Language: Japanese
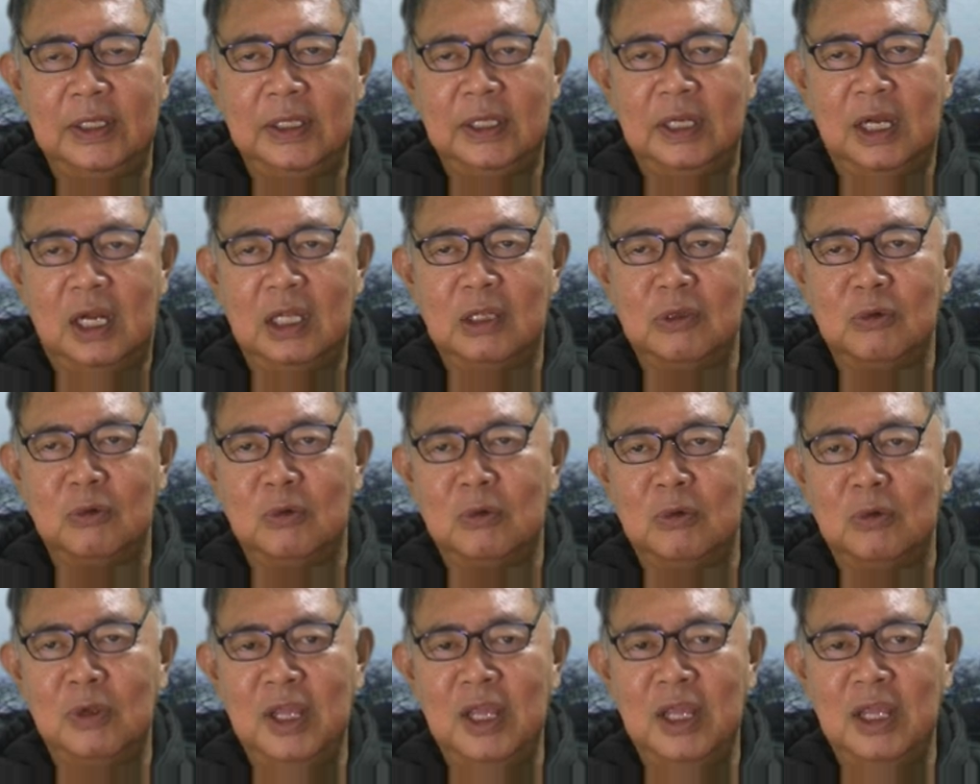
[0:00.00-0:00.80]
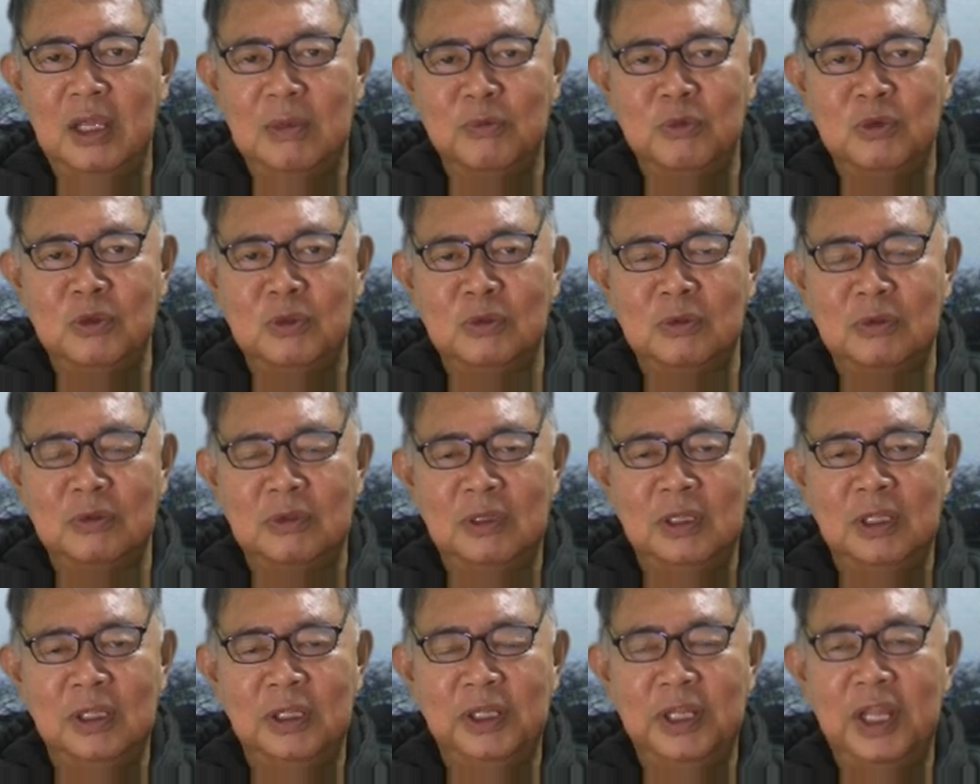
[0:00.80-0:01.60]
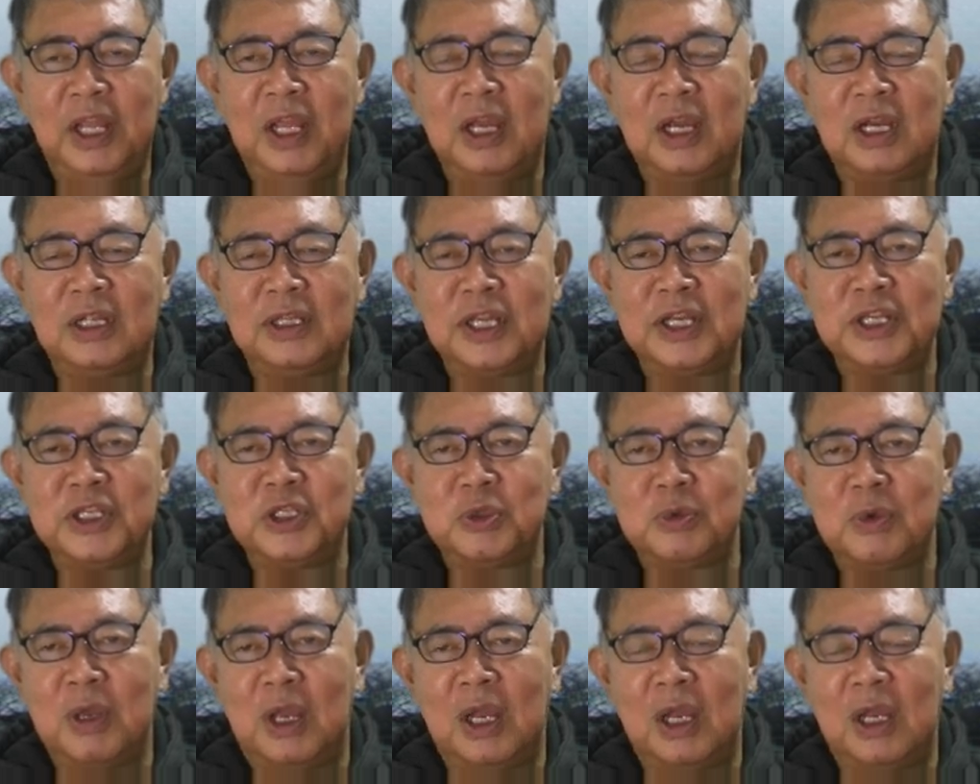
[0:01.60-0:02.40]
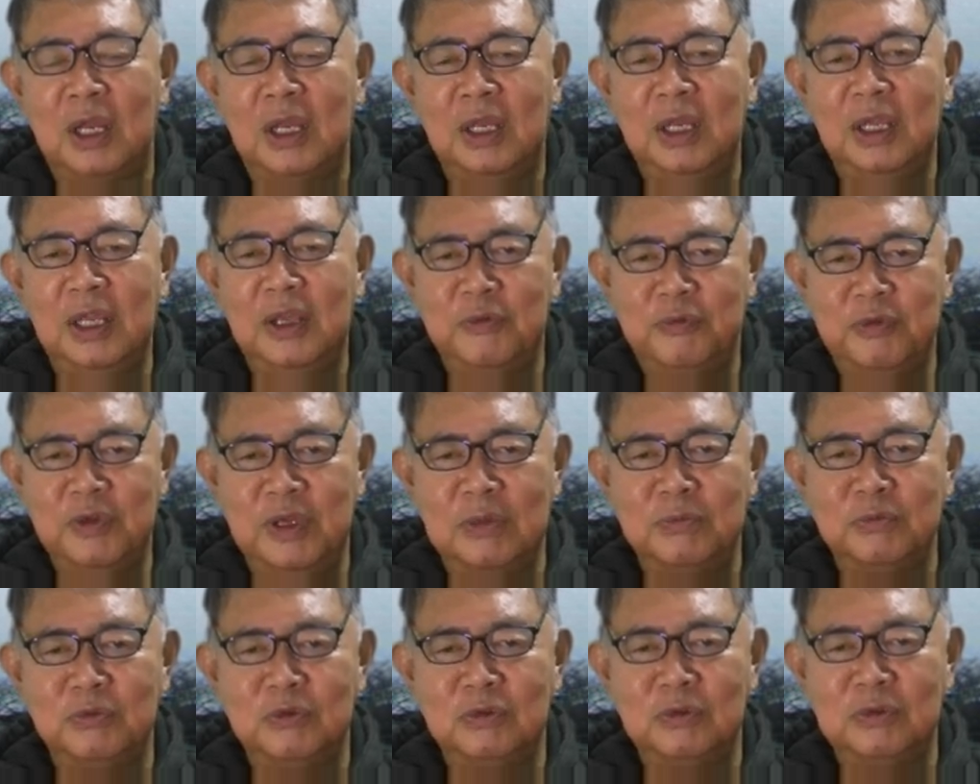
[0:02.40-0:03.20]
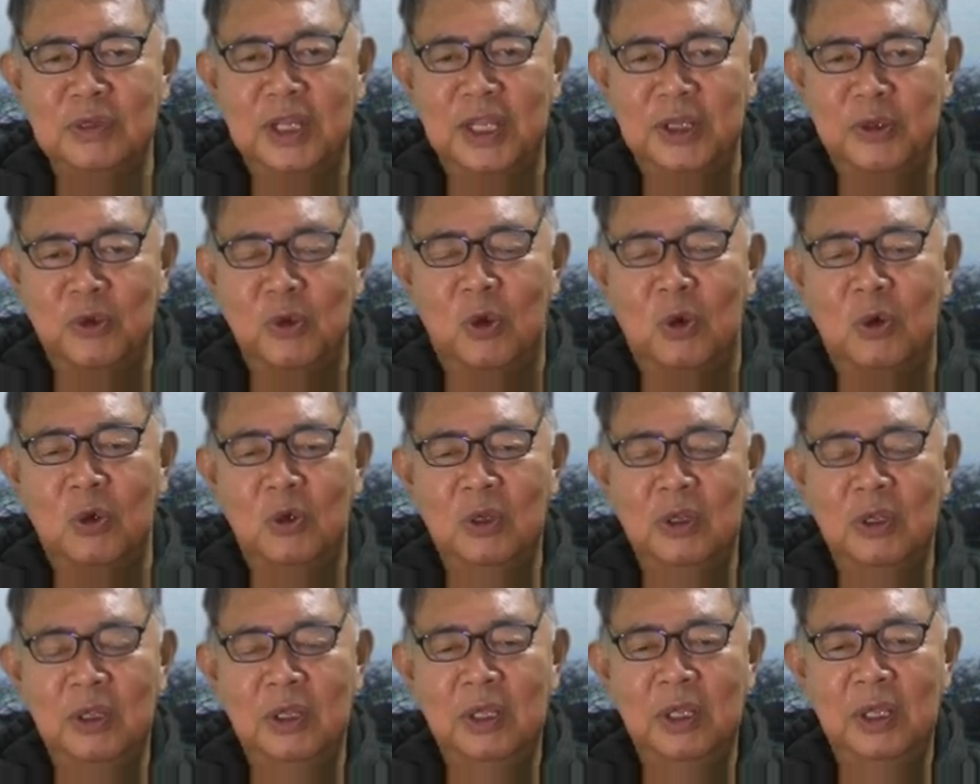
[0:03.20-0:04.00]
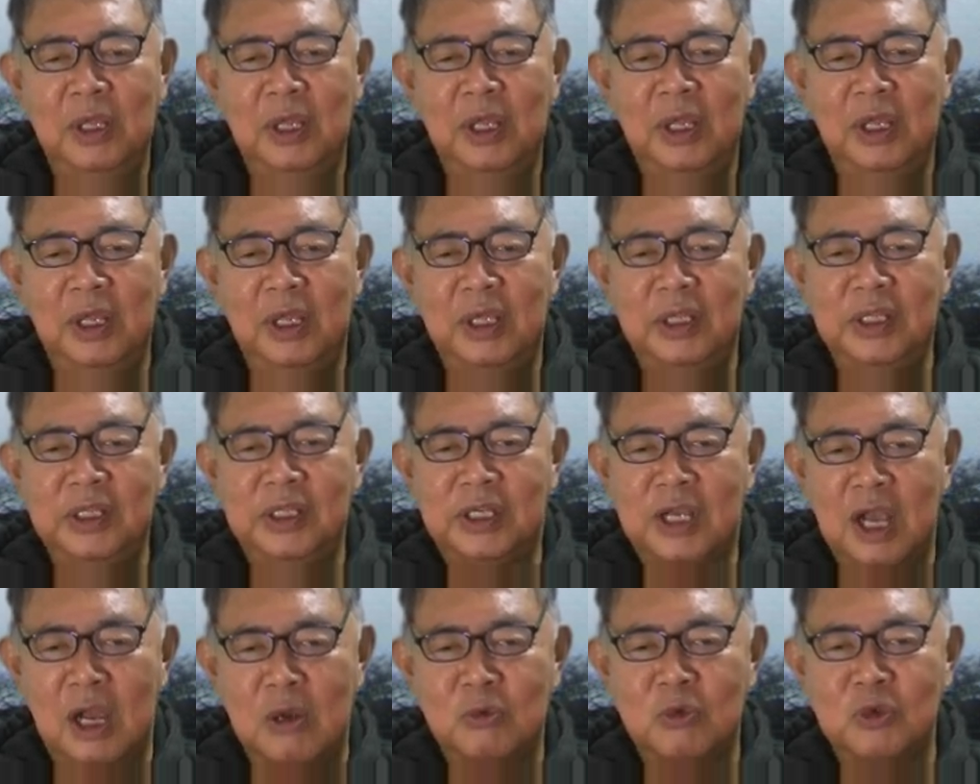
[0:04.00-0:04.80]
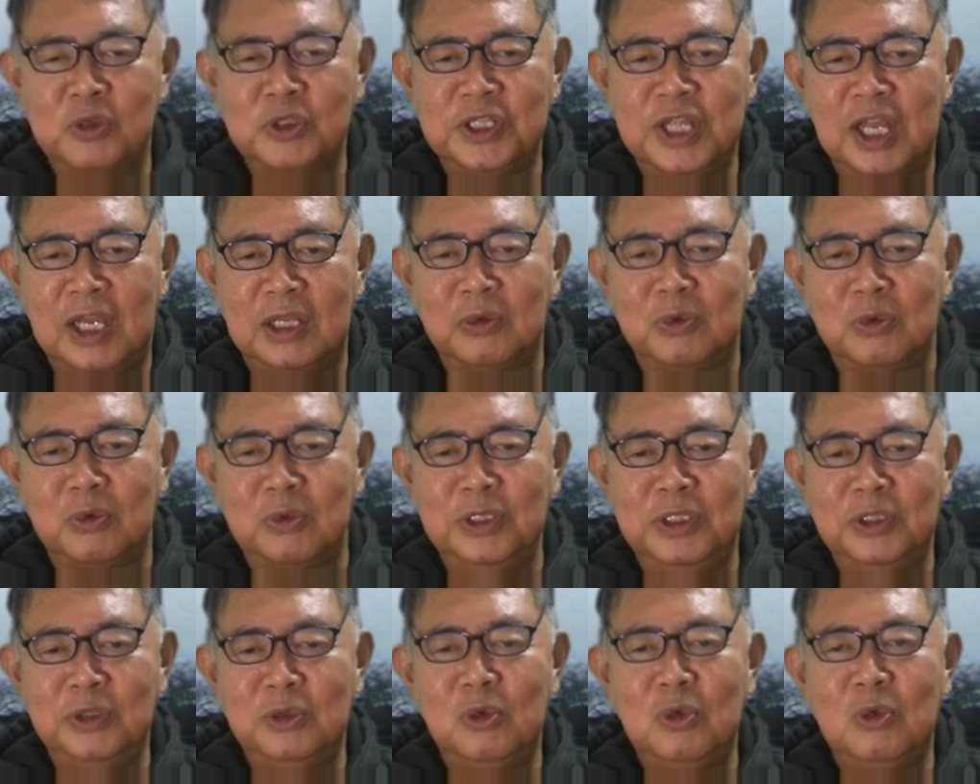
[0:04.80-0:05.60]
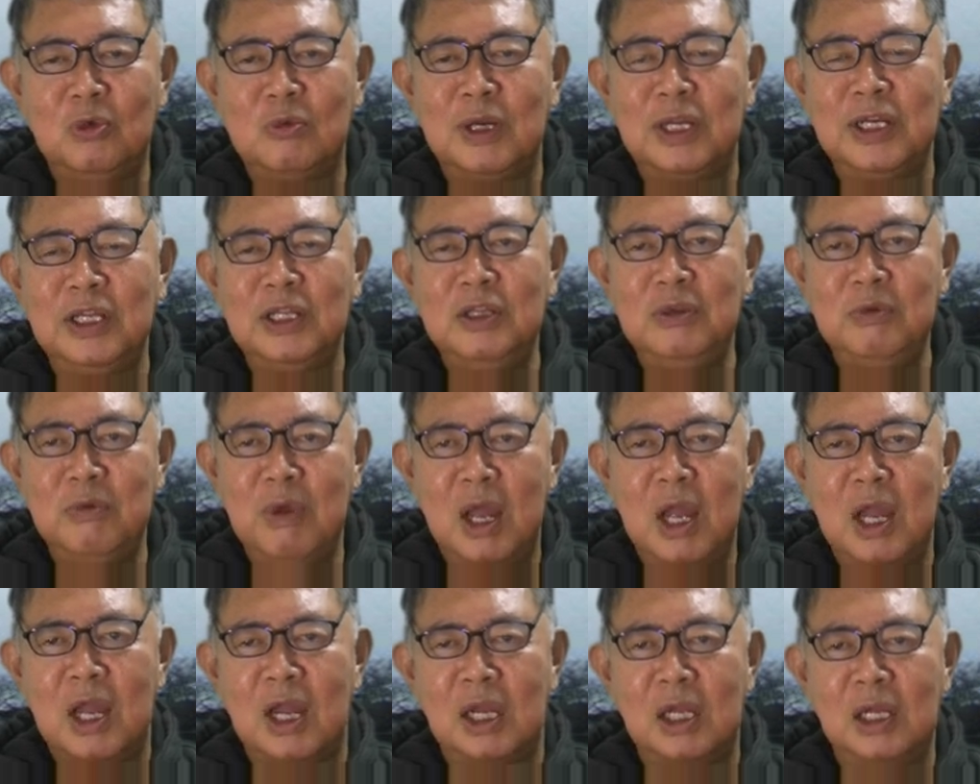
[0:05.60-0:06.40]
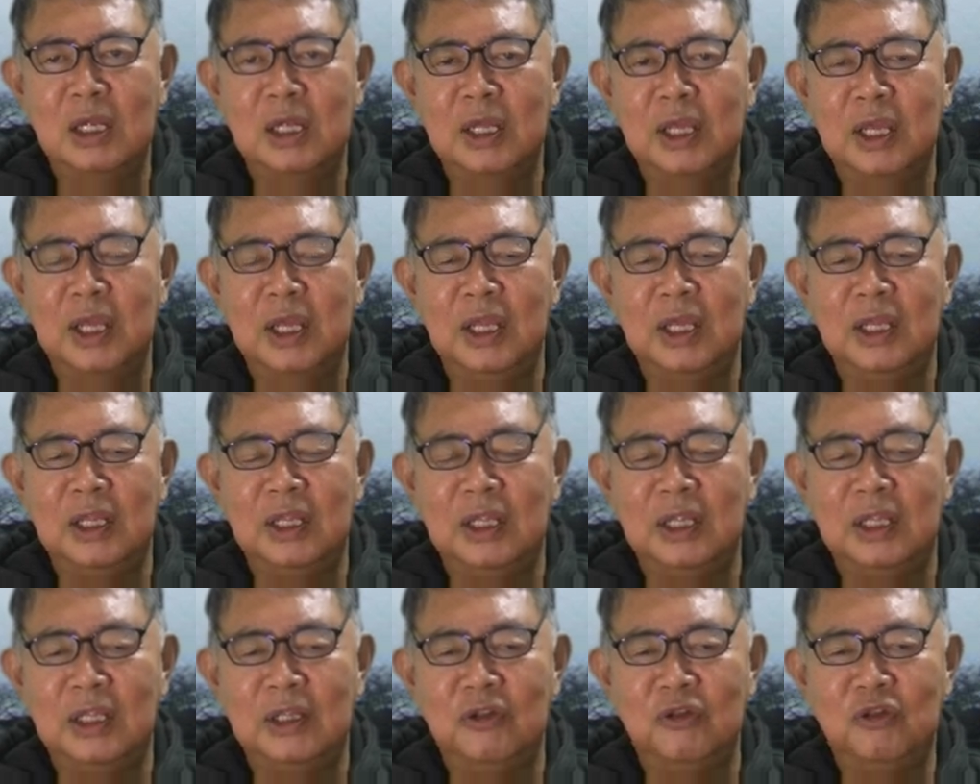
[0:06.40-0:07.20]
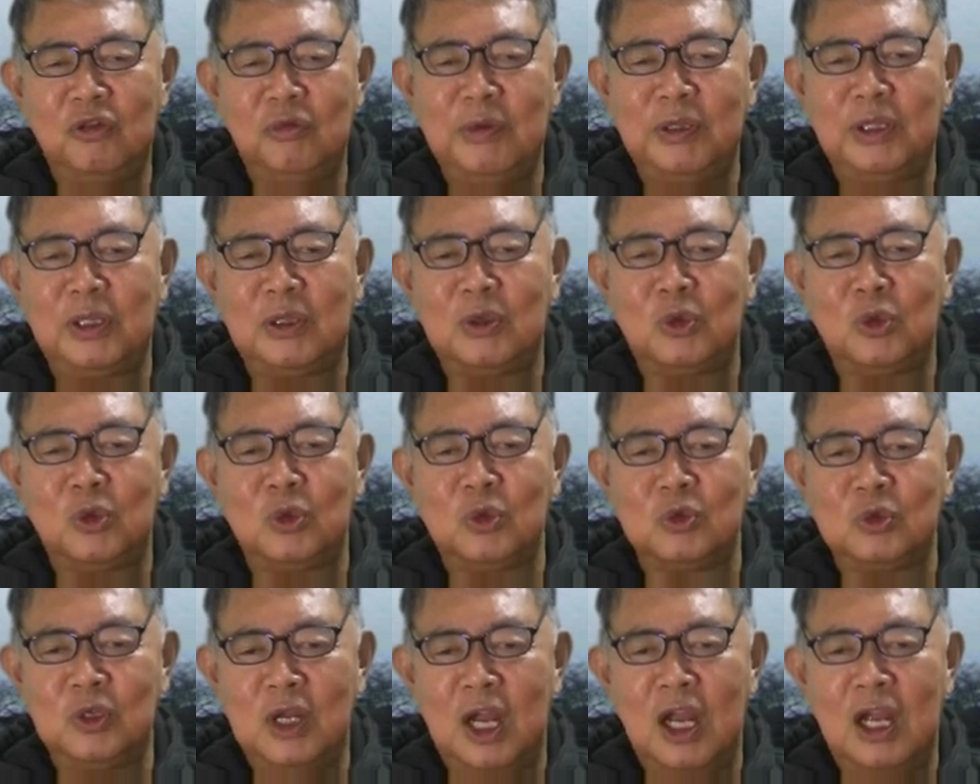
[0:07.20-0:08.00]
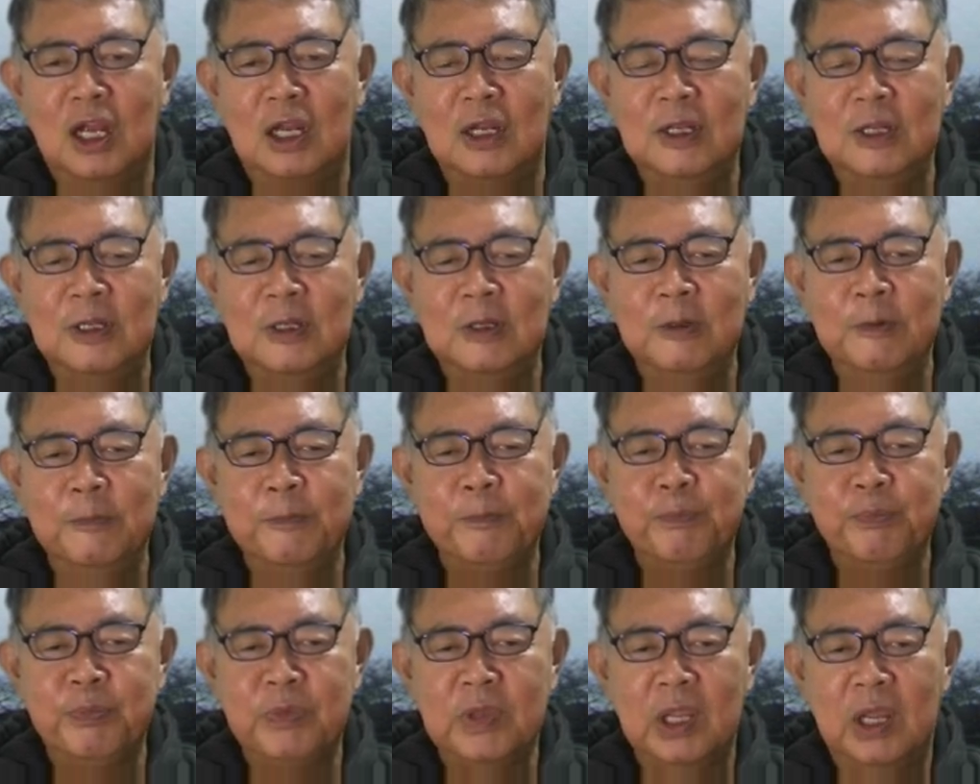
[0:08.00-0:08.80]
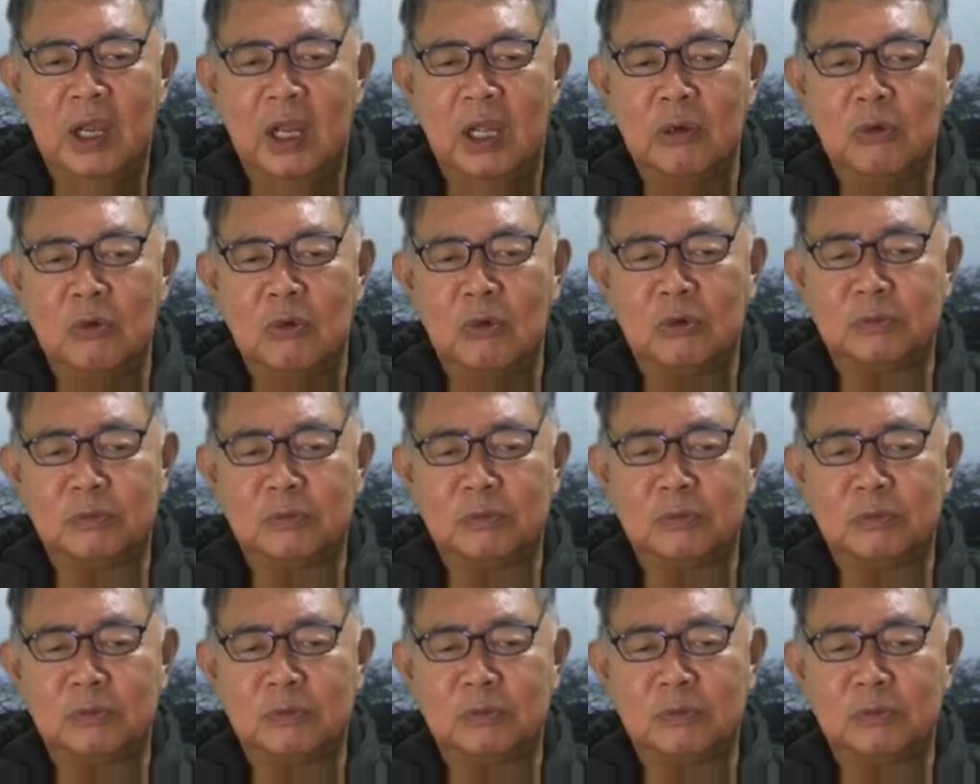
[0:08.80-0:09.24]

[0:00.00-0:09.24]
あの AM 低波ないしは FM への移管をしたいと言っとる割には、えー、全ての曲があの